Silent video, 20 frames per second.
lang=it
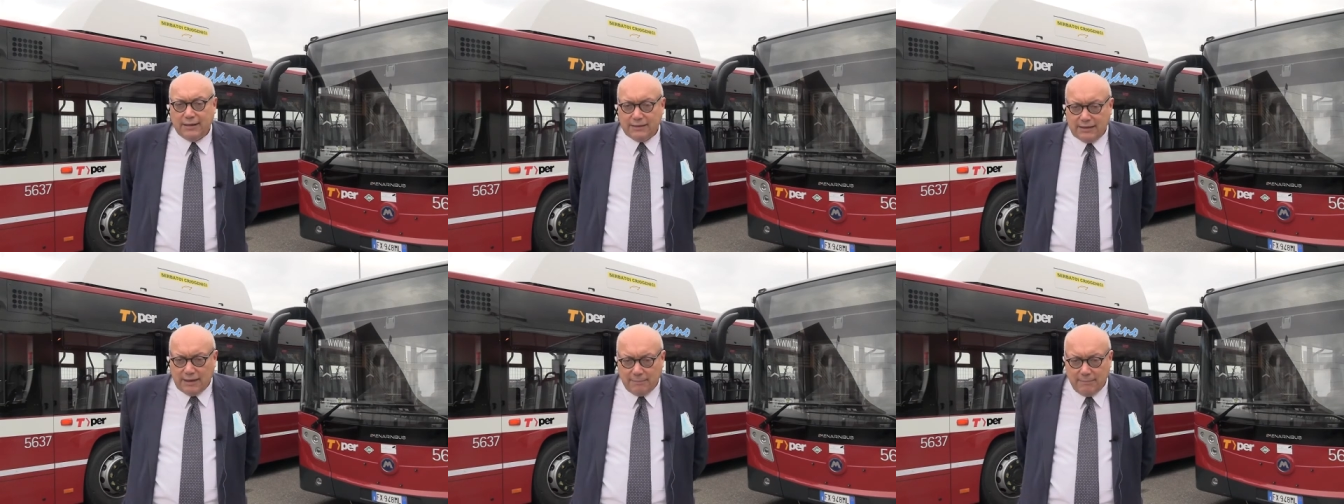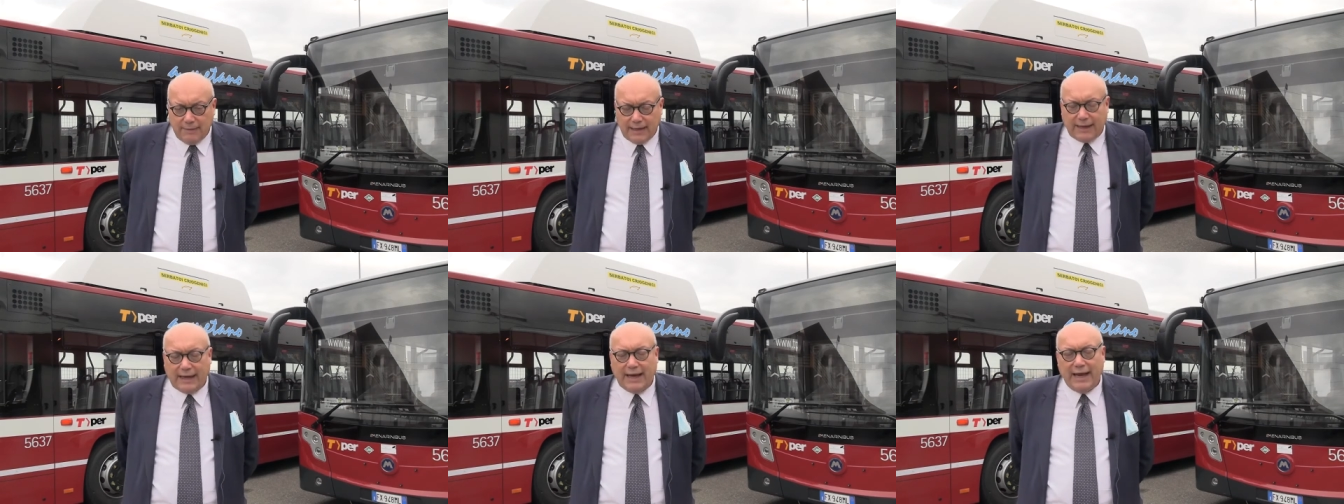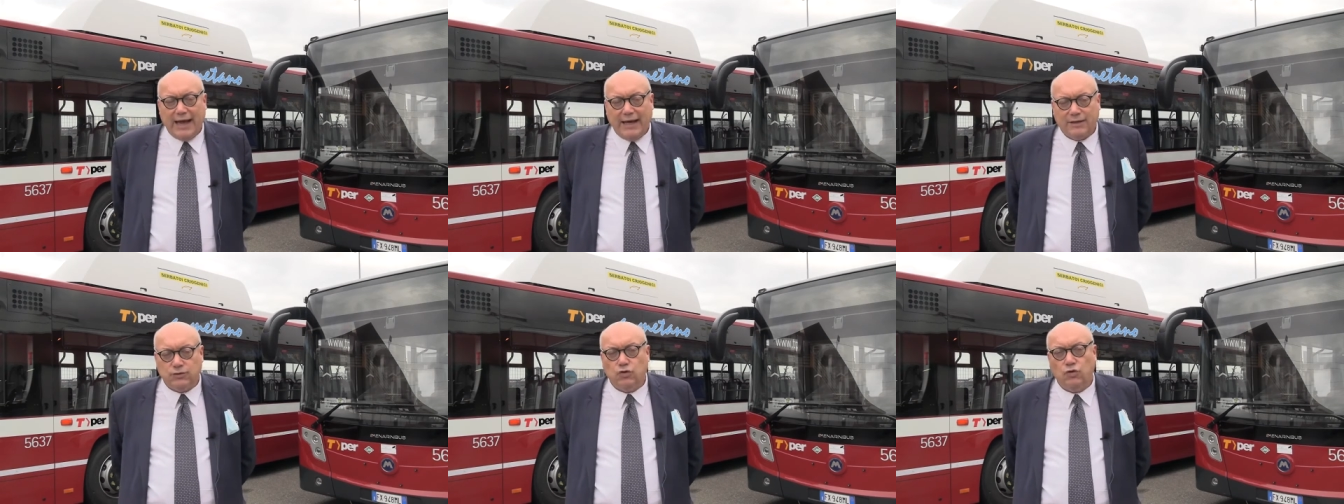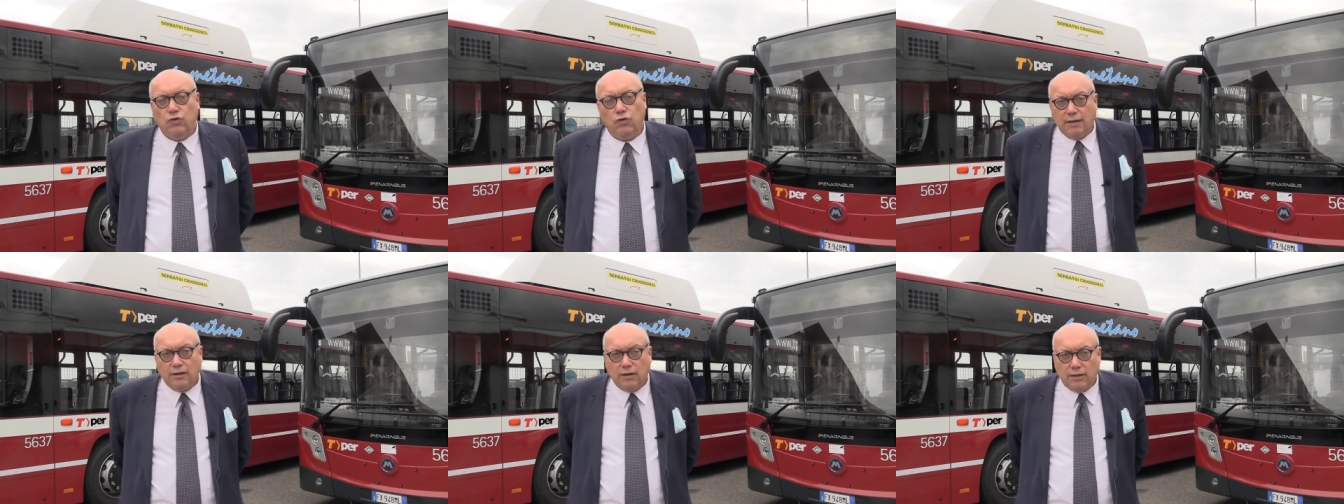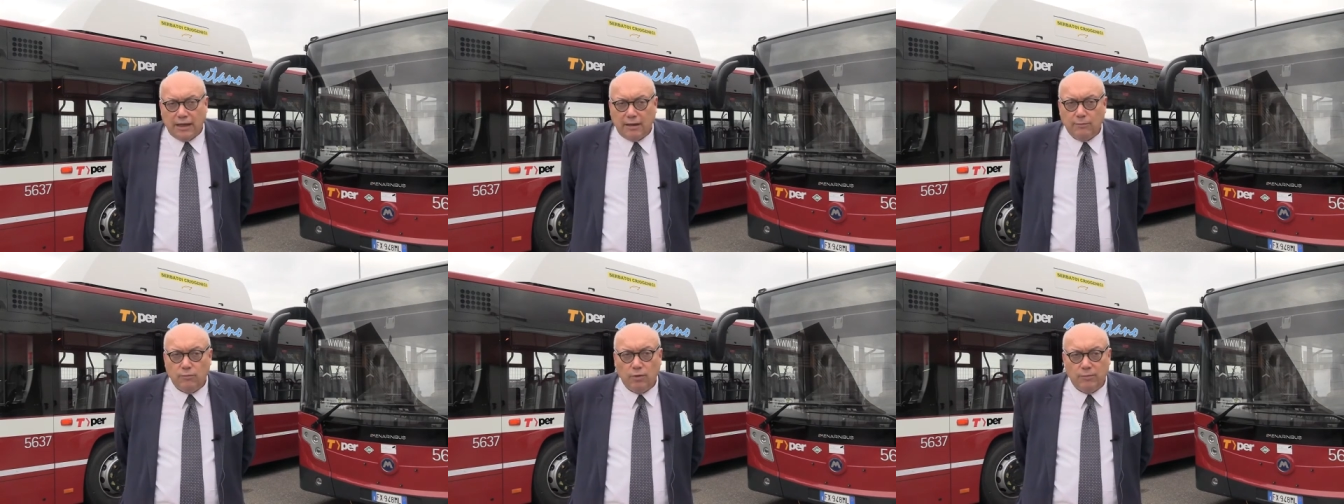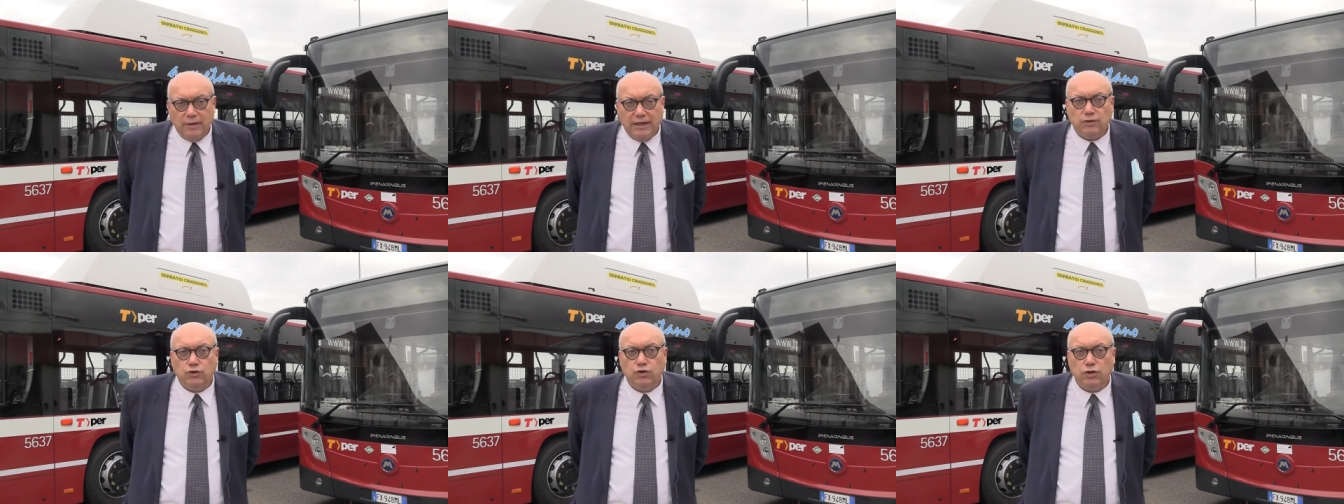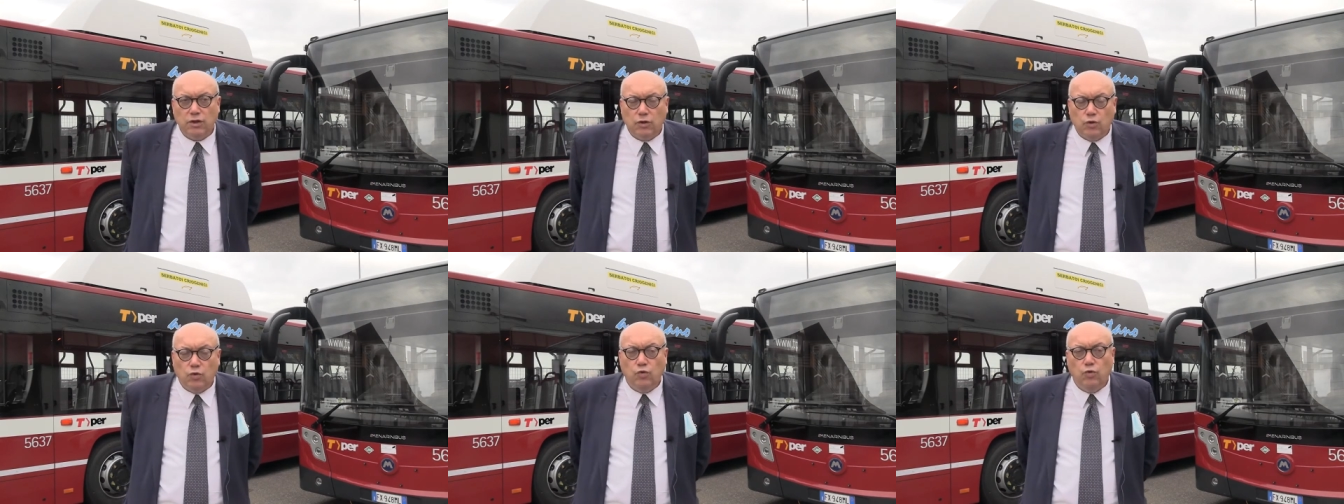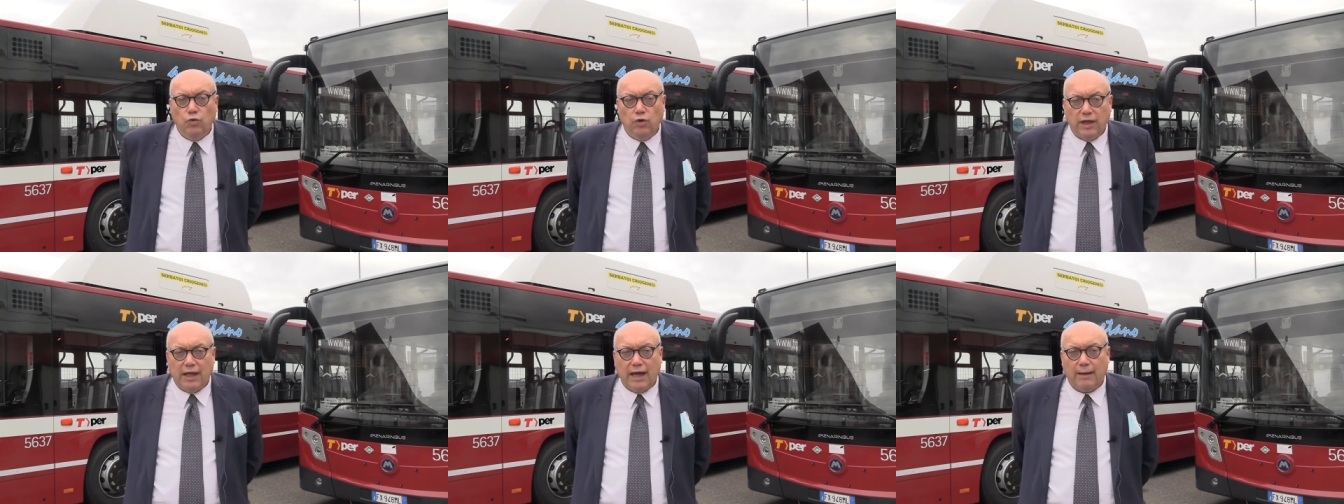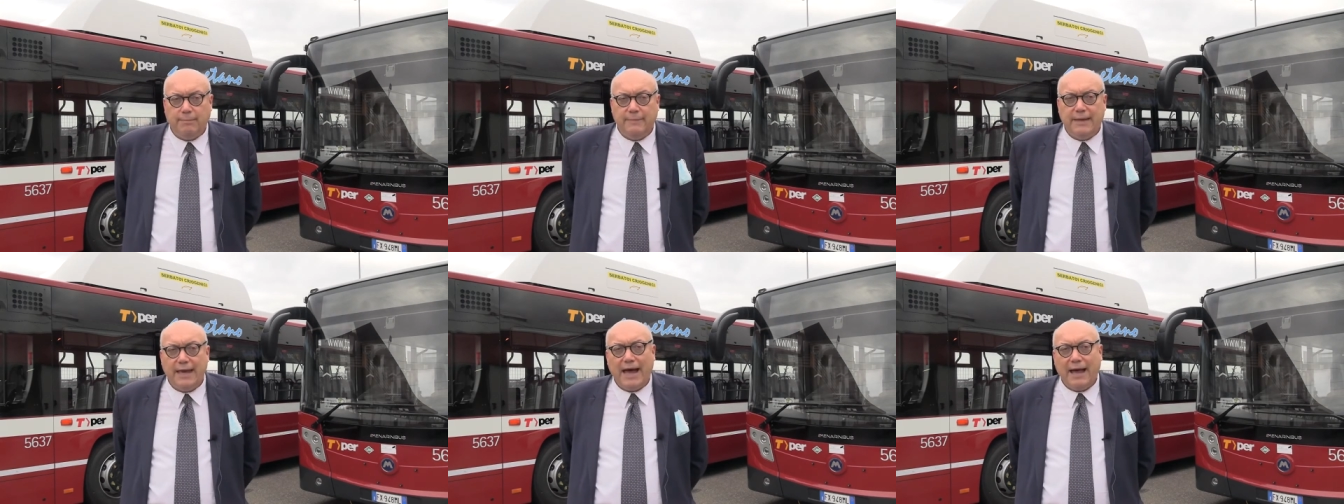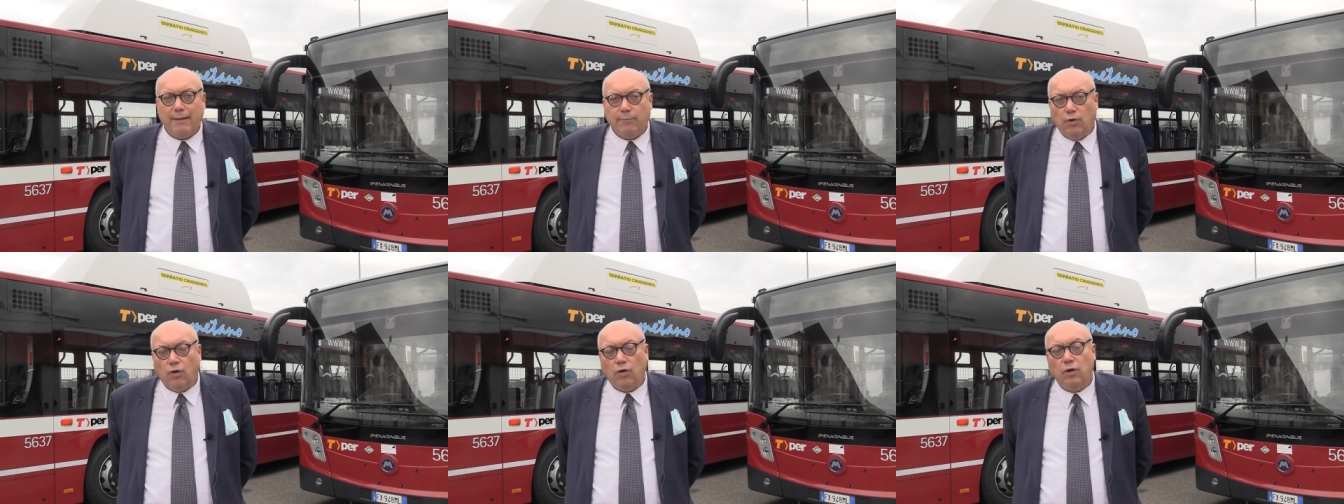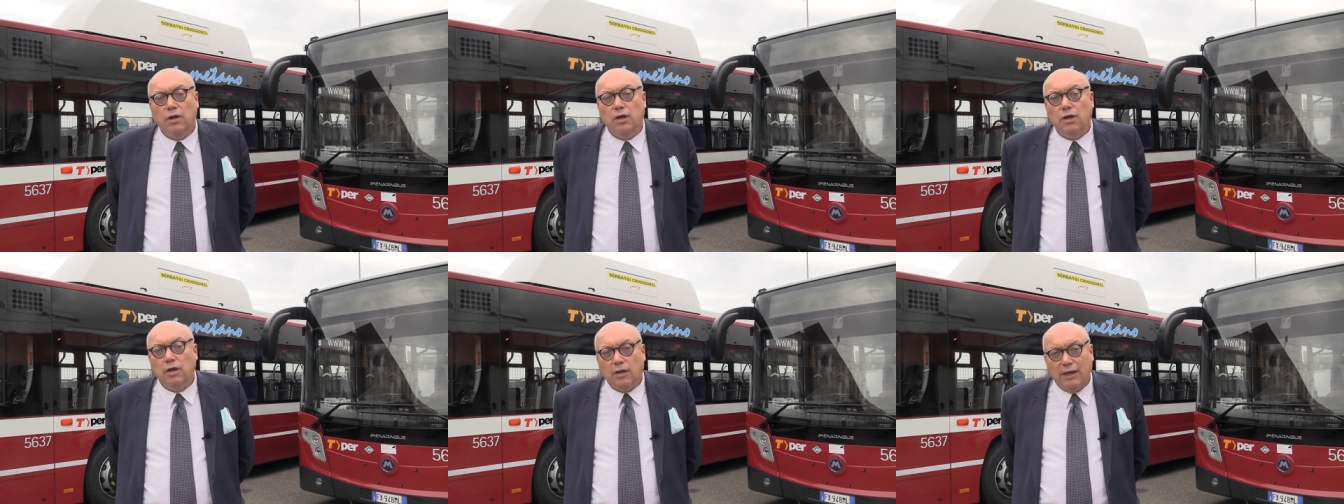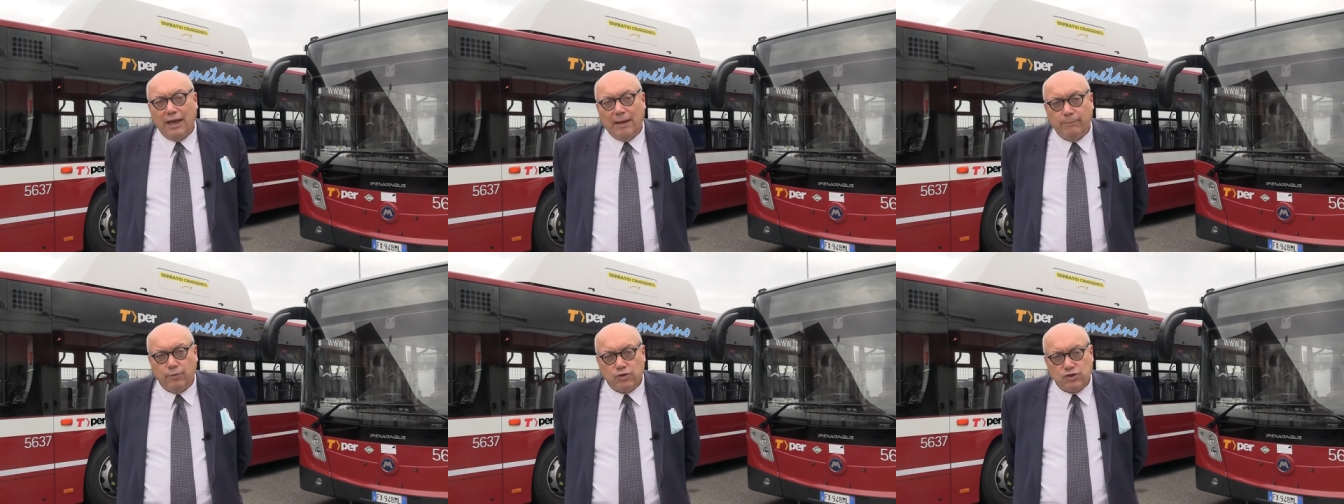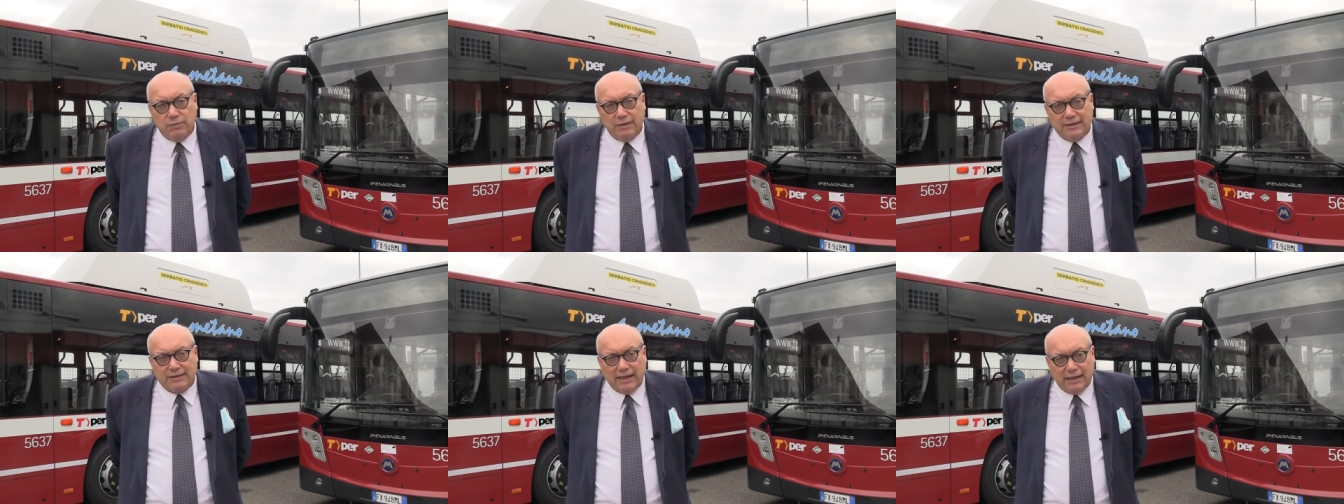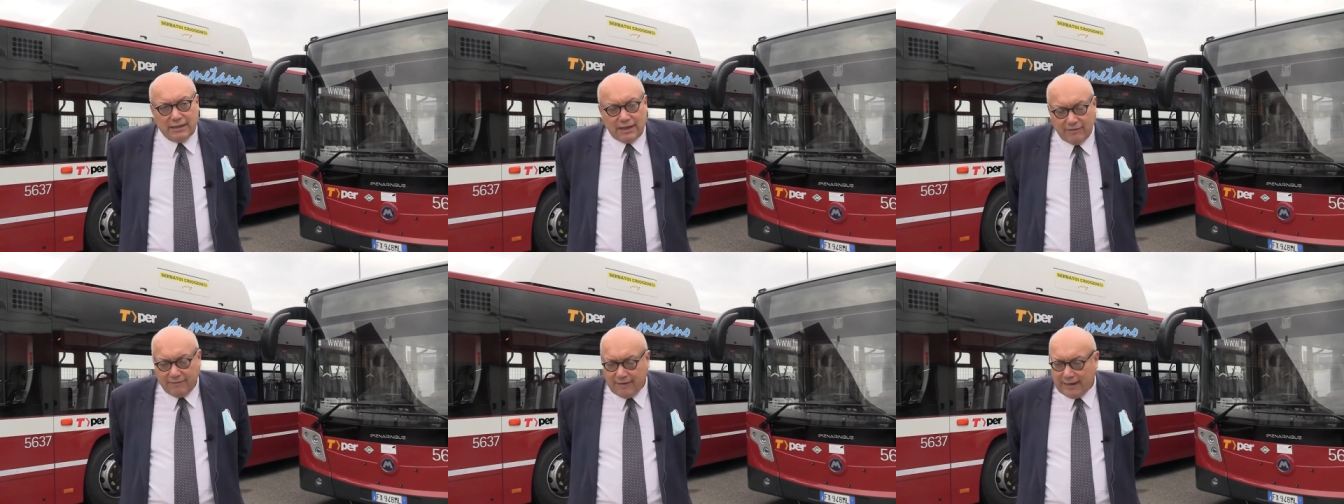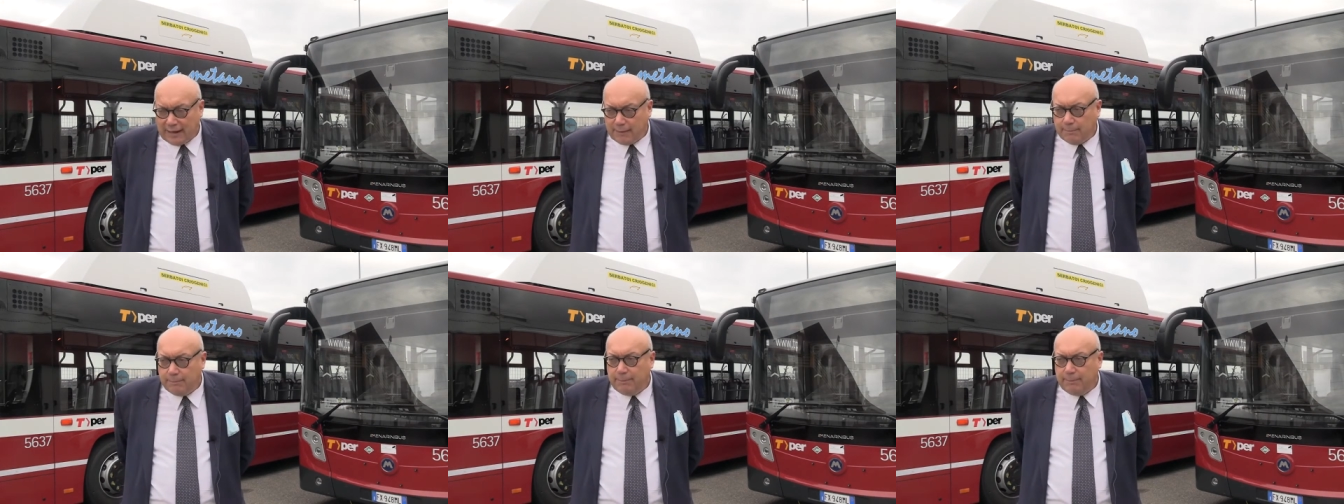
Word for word: del mercato nel momento in cui abbiamo la possibilità di avere